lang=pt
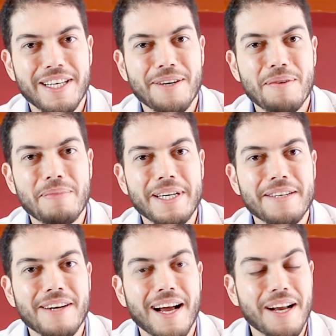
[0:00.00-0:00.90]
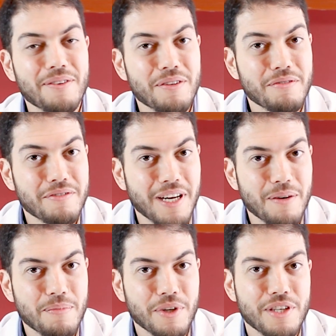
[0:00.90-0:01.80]
aí acompanhando o canal, então vou
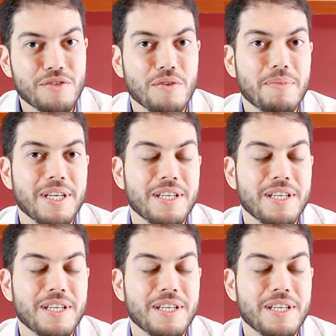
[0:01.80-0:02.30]
falar um pouquinho sobre